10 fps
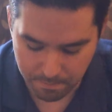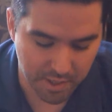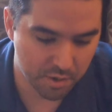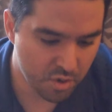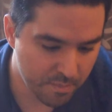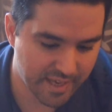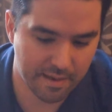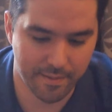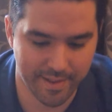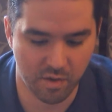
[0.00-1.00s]
Pero no me
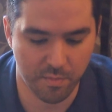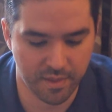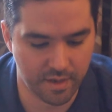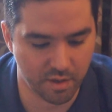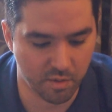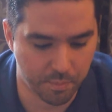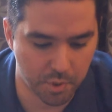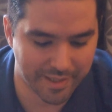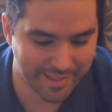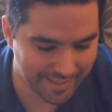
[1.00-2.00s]
acaba de convencer, digo,
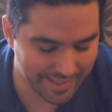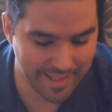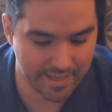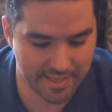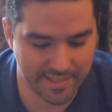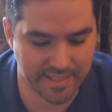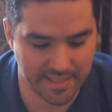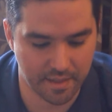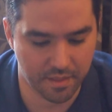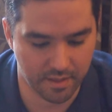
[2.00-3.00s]
¿por qué darle esta
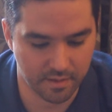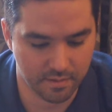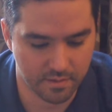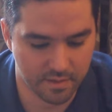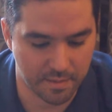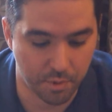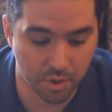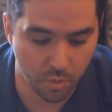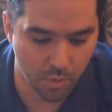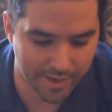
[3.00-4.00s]
chance si
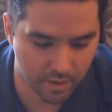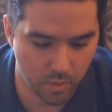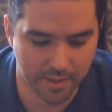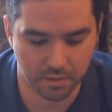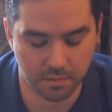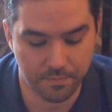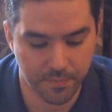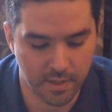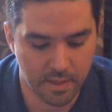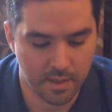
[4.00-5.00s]
puedo jugar E4?
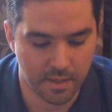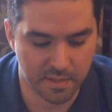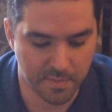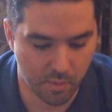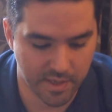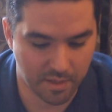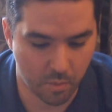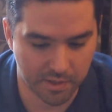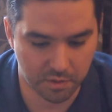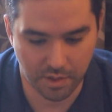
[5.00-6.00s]
Y si me juegas
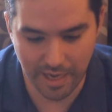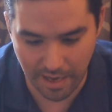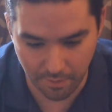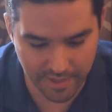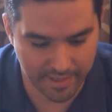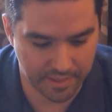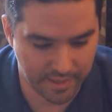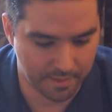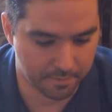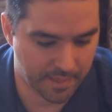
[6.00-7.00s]
D4, ahora
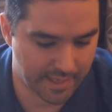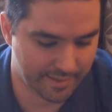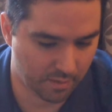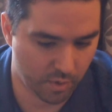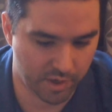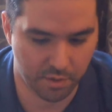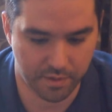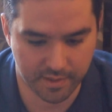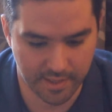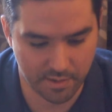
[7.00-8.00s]
quizá, ¿vale? Te juegue yo
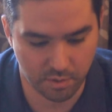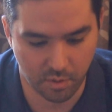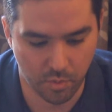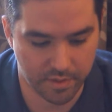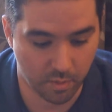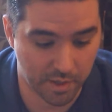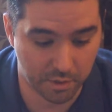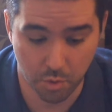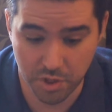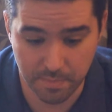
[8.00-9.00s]
C3 o te juegue
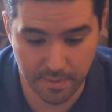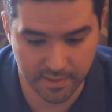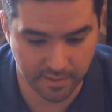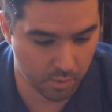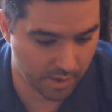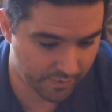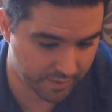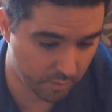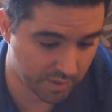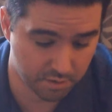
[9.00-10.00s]
C4 o simplemente te juegas
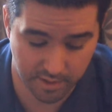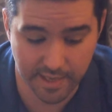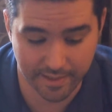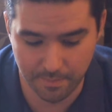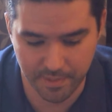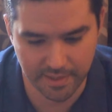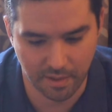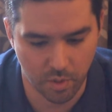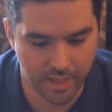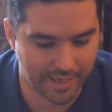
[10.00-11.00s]
C4, que era realmente
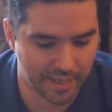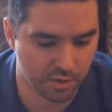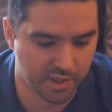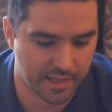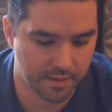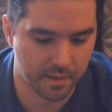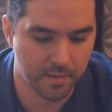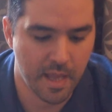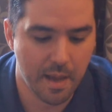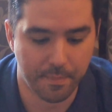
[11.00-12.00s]
la jugada que yo quería
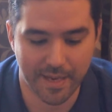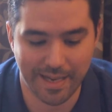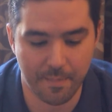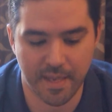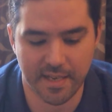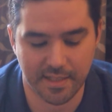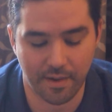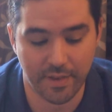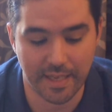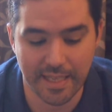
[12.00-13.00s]
hacer, para cambiar
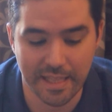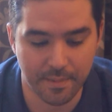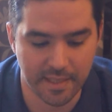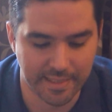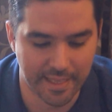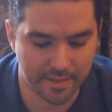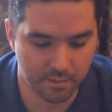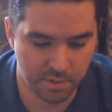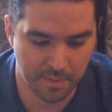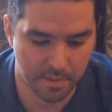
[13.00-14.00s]
este alfil y
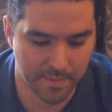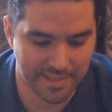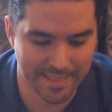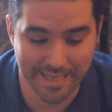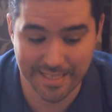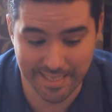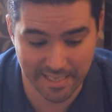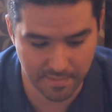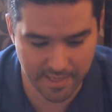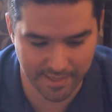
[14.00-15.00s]
debilitar una vez más las
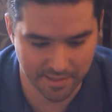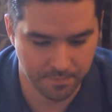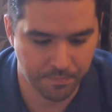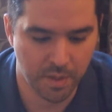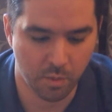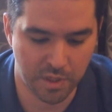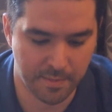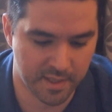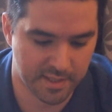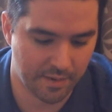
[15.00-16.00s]
casillas blancas.
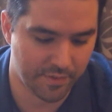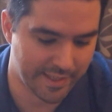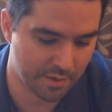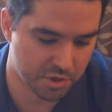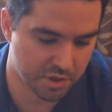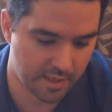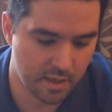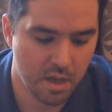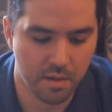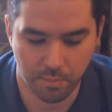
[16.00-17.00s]
Una vez este alfil ya no
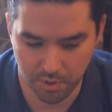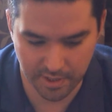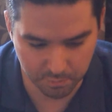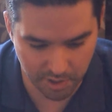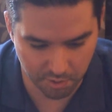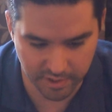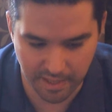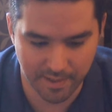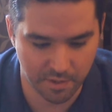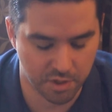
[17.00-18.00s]
esté, puedo recapturar con el
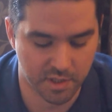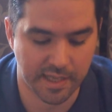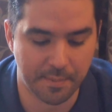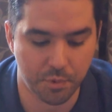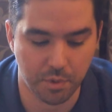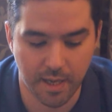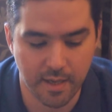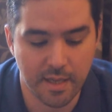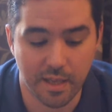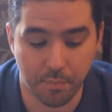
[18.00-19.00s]
caballo si es que
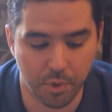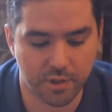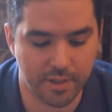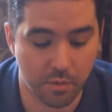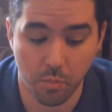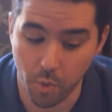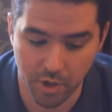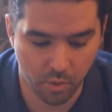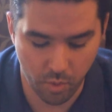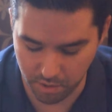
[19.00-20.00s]
captura y puedo tener un
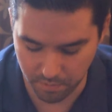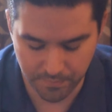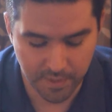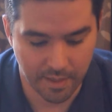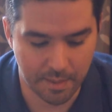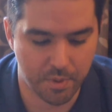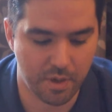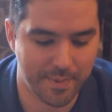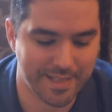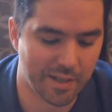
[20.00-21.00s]
buen juego. El problema